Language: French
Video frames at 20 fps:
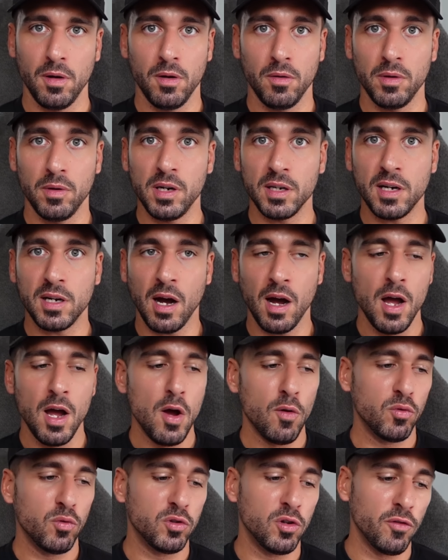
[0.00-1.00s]
Oui les gars,
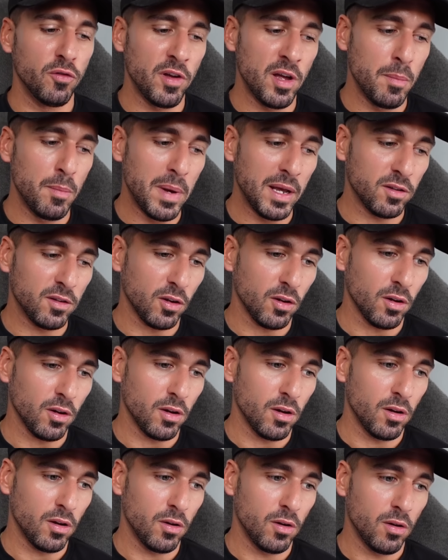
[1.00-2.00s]
vous devez mettre euh,
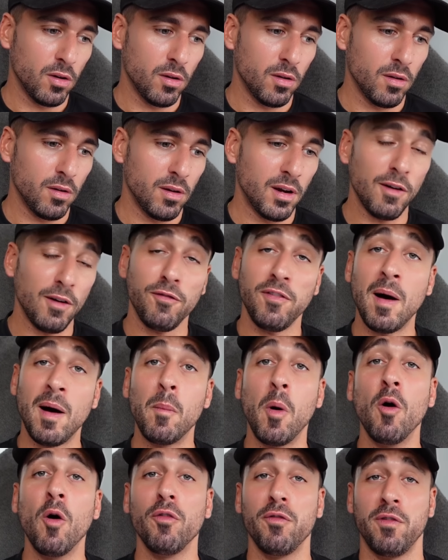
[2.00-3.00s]
la femme en